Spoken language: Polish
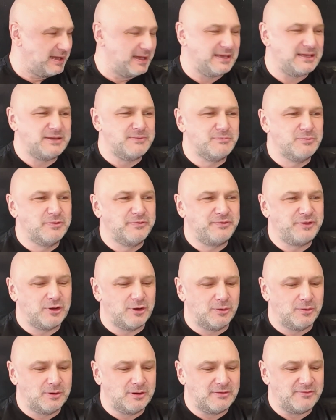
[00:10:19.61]
E, i
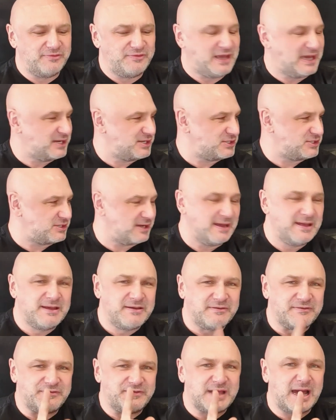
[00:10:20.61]
mówią, wierzcie.
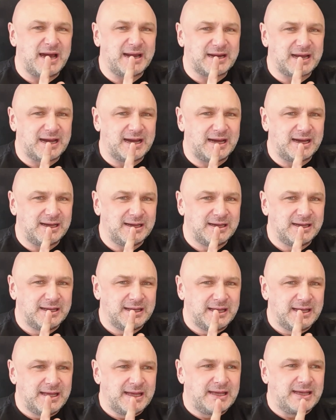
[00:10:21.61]
Wiara tak.
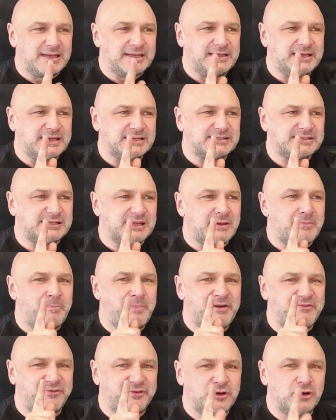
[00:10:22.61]
jest
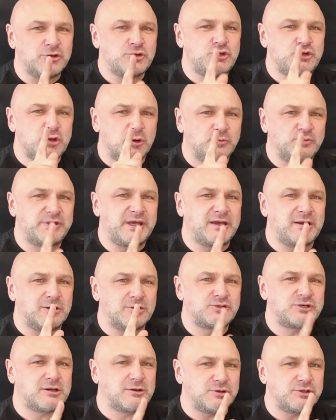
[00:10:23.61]
pewnością tego,
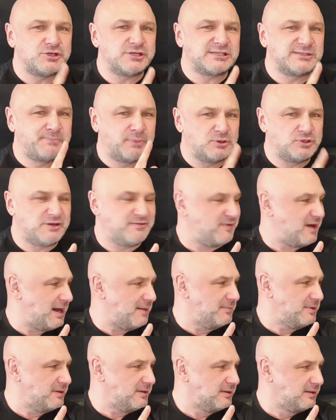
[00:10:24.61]
czego się
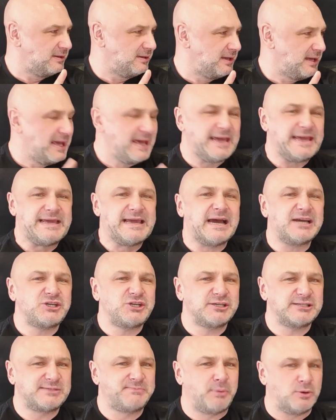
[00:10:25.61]
spodziewamy. Tak. Ja
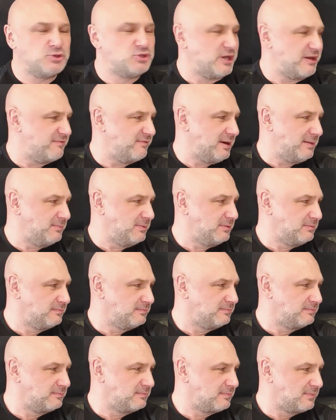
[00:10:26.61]
się spodziewam,
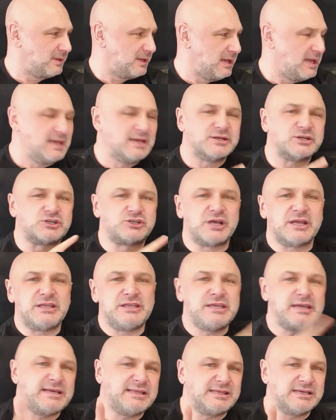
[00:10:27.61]
tak. że
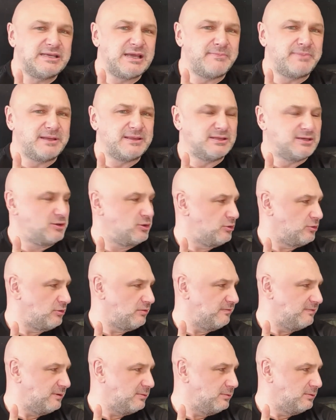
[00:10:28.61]
nigdy nie będę
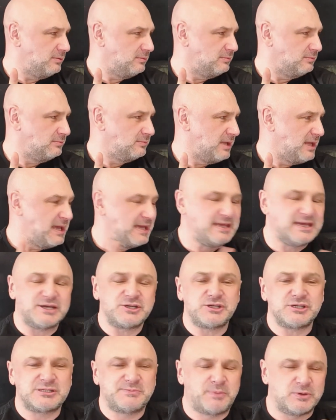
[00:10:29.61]
chorował. Tak. Ja
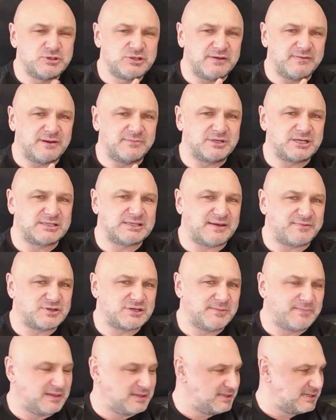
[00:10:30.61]
się spodziewam, że
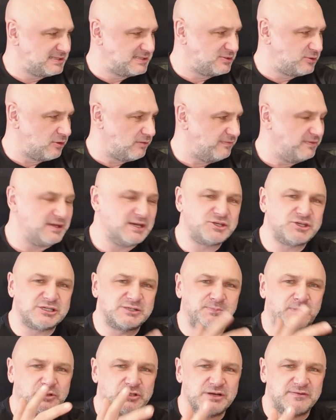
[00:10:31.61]
zawsze będę zdrowy. Ja się
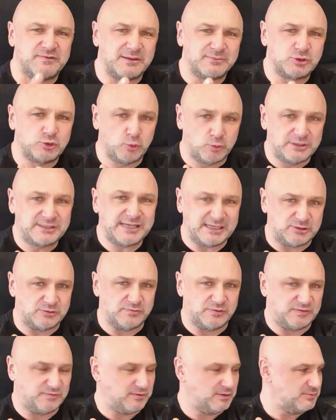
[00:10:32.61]
spodziewam sukcesu
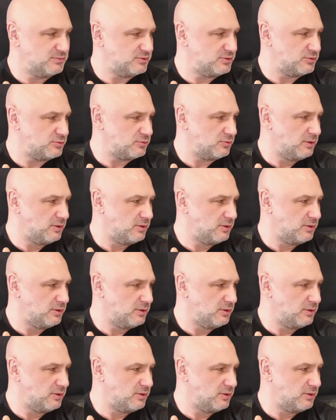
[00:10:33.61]
w swoim życiu.